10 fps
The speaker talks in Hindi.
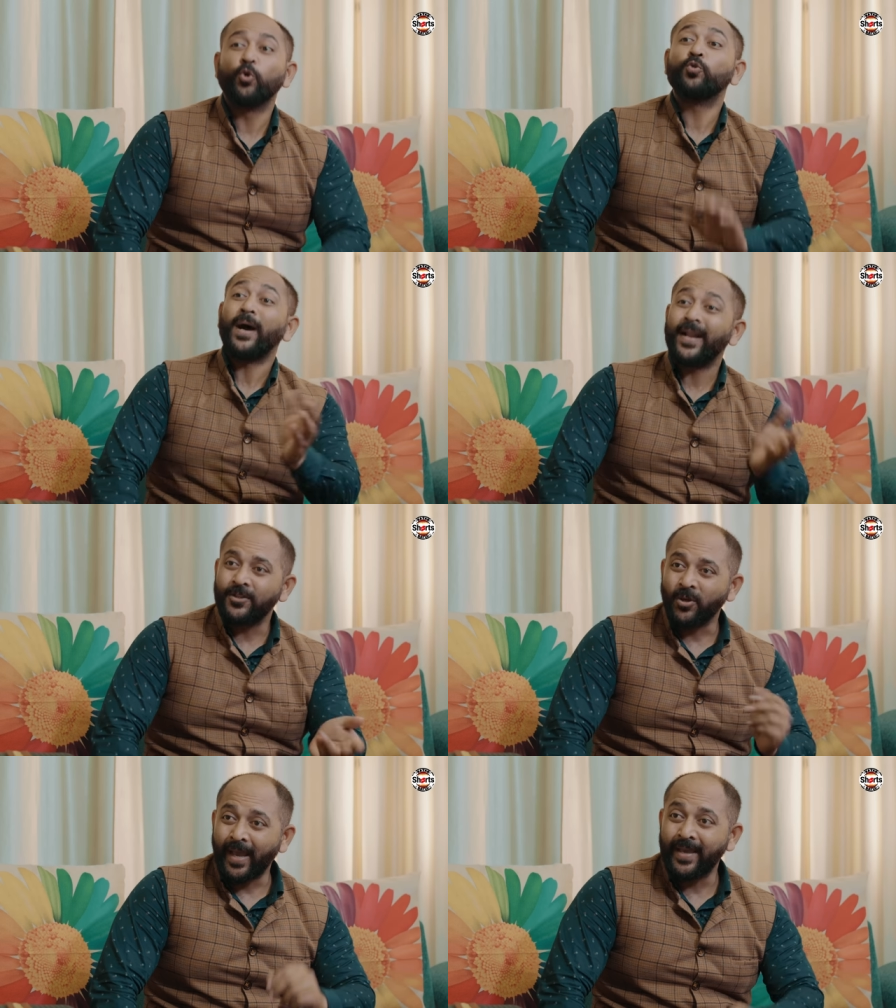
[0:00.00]
गुरुद्वारा
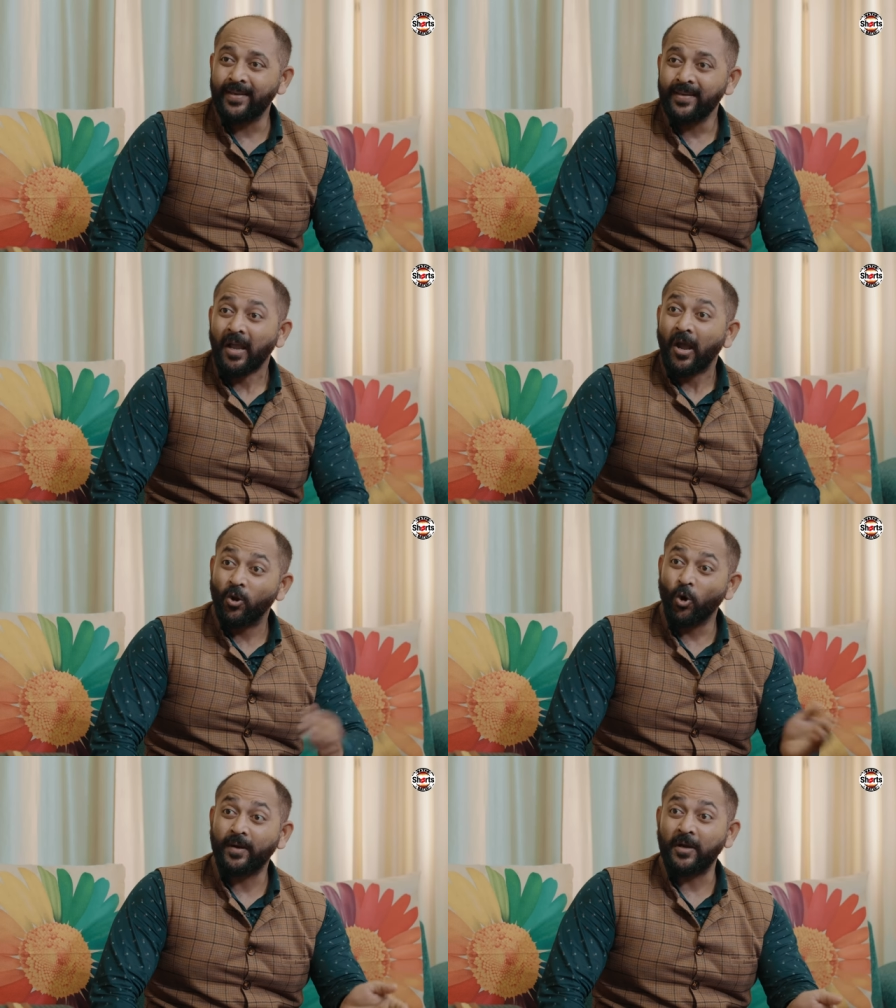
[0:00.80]
तो है ही
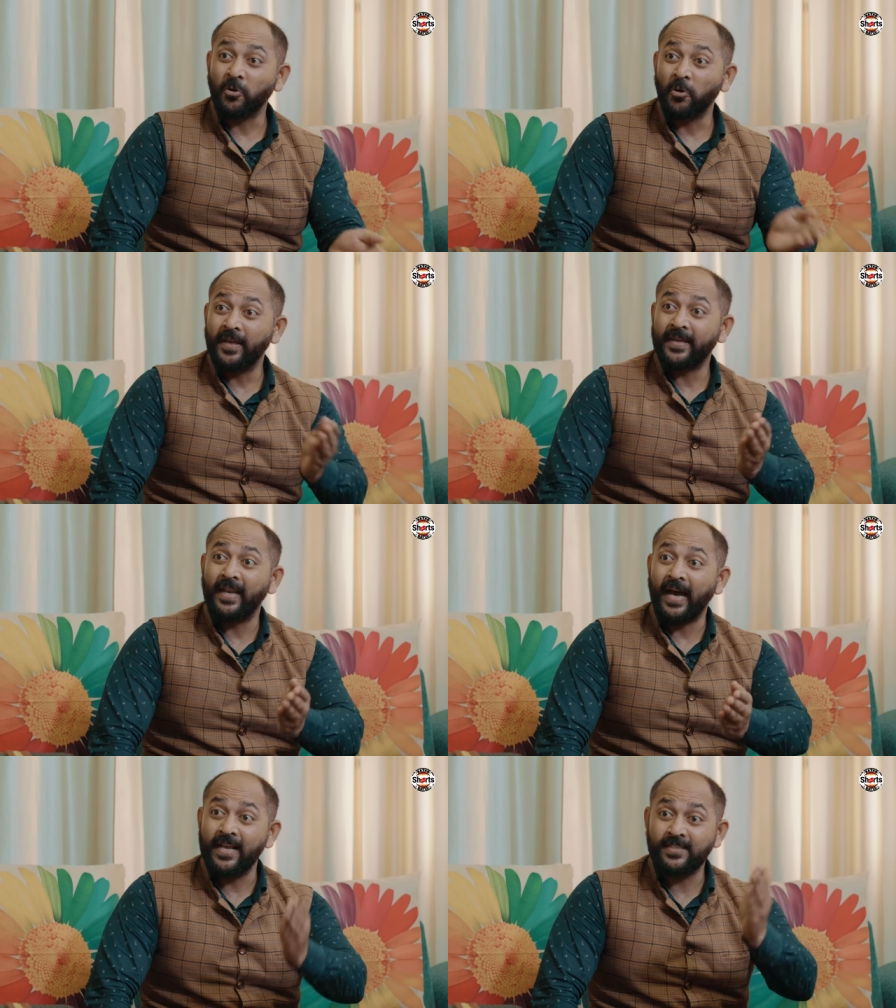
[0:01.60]
लोग कटोरी
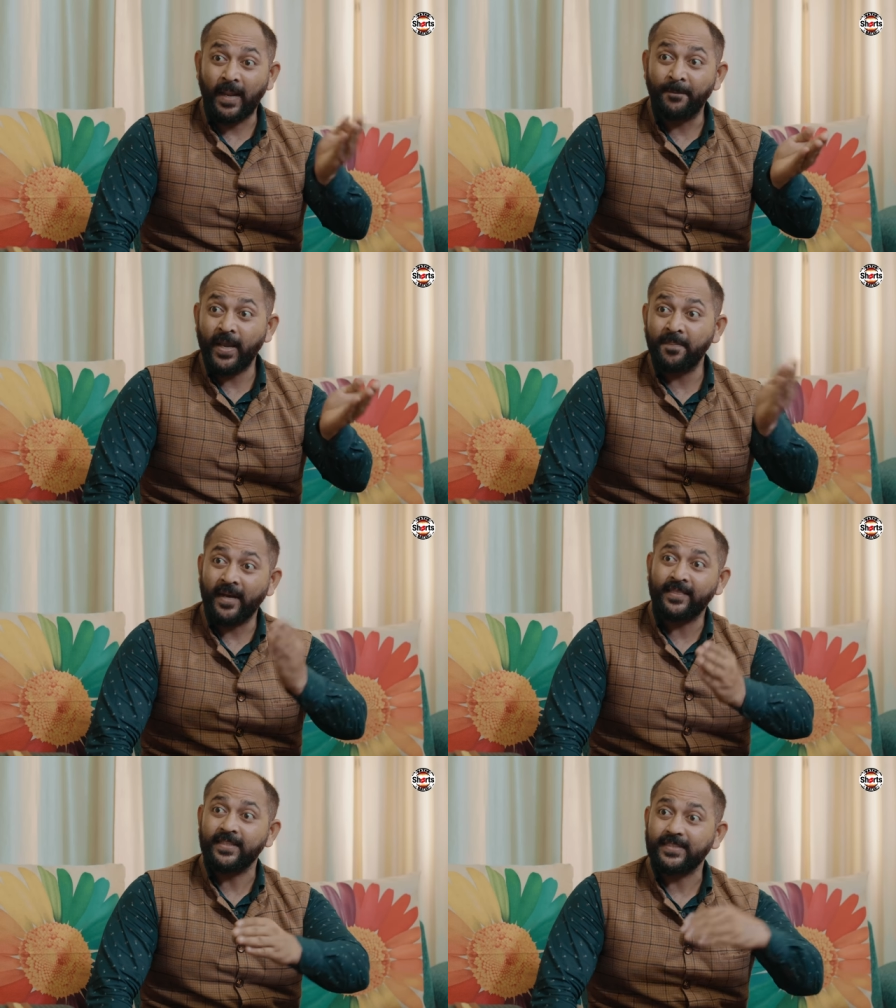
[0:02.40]
गिलास डब्बे
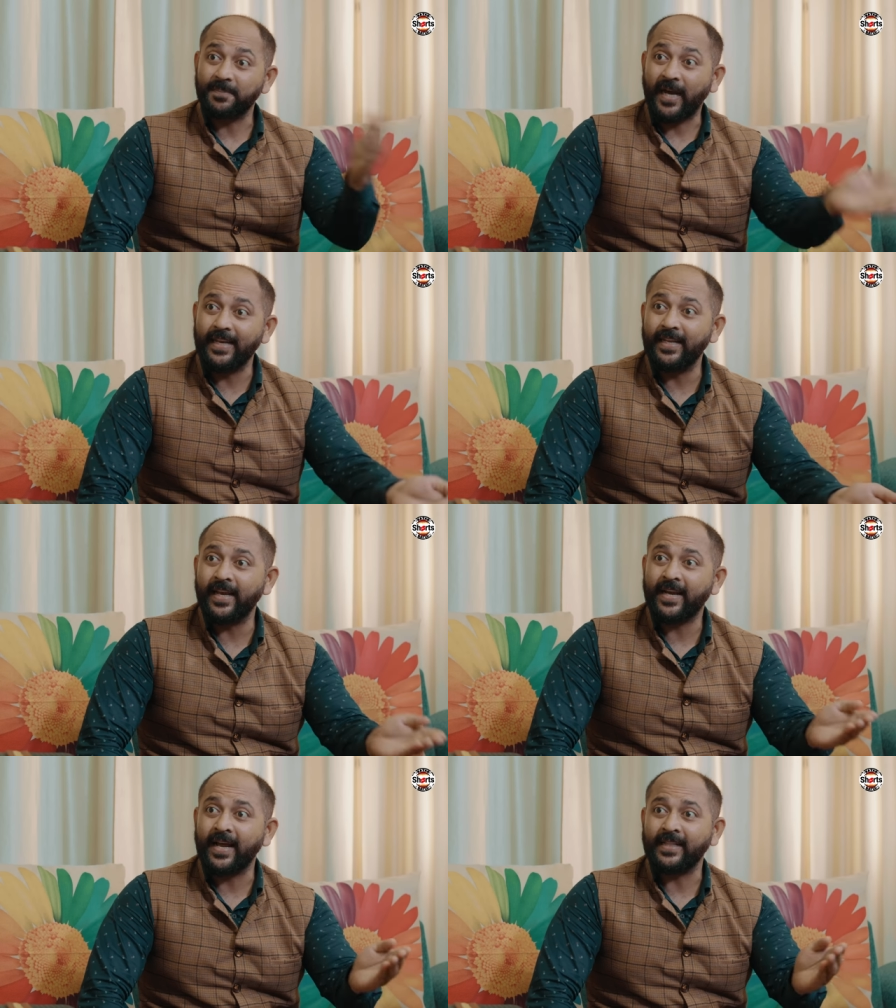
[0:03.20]
बर्तन सब खाली
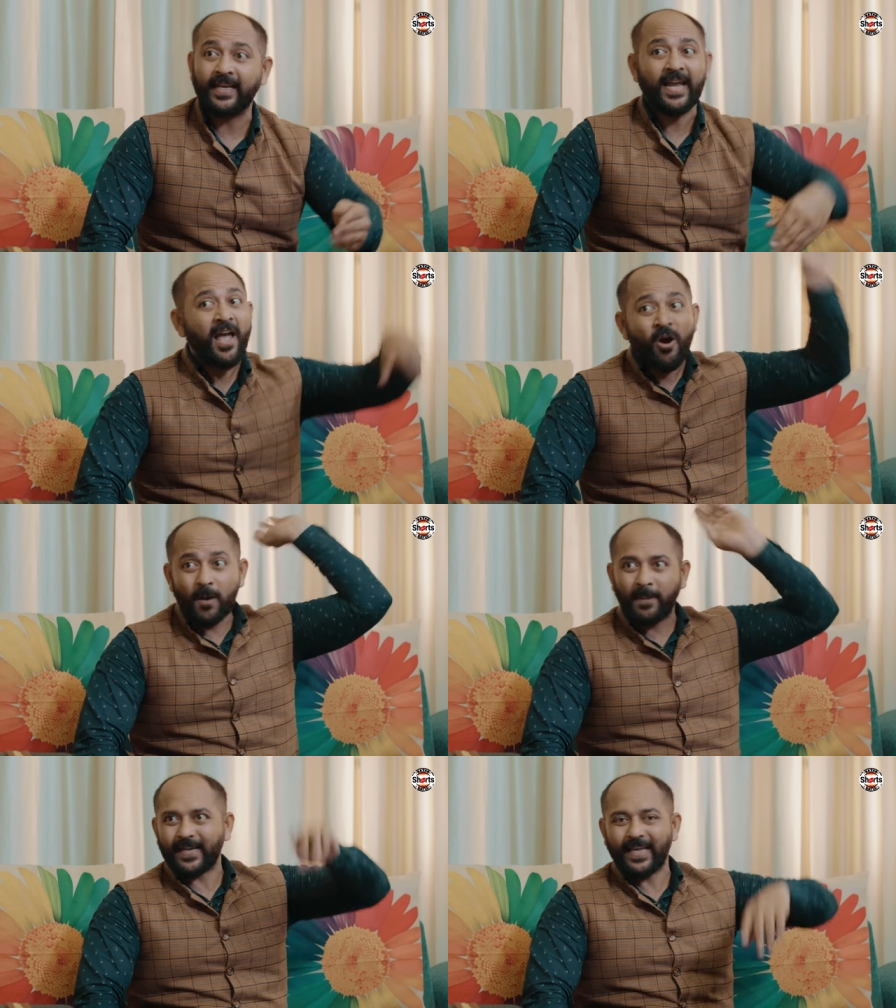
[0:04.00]
लेकर आते हैं
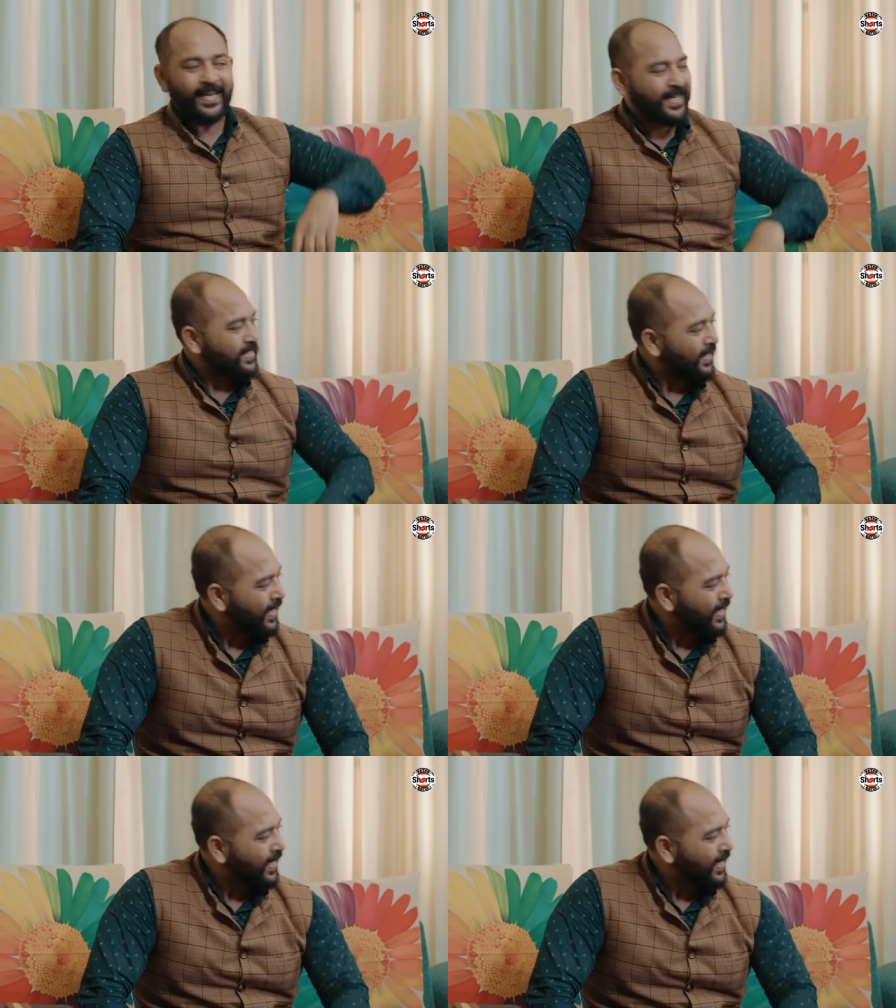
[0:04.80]
और भर के लेके चले